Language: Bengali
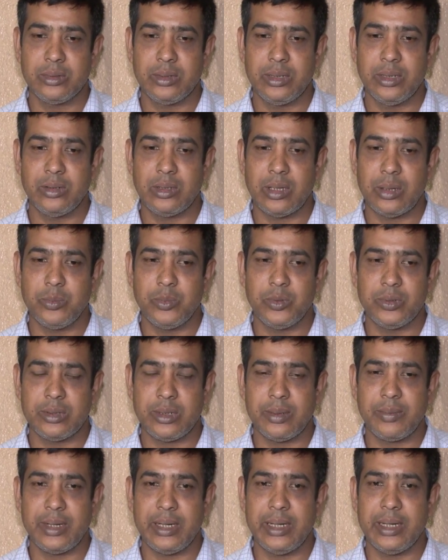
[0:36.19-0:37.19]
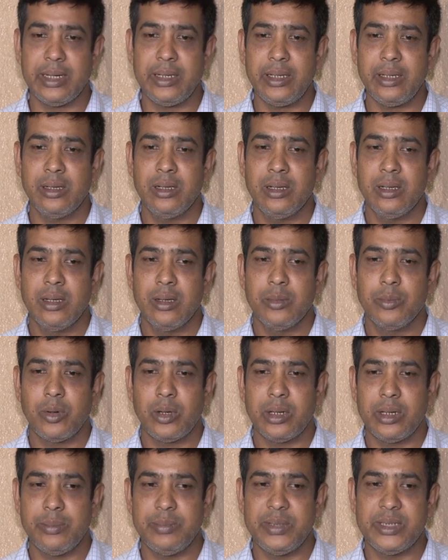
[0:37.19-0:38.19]
কিন্তু আমি বুঝতে পারি নাই
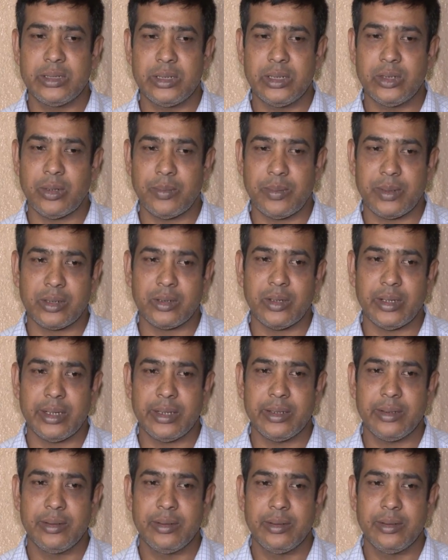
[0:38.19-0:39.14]
পরে বিস্কিট অফার করে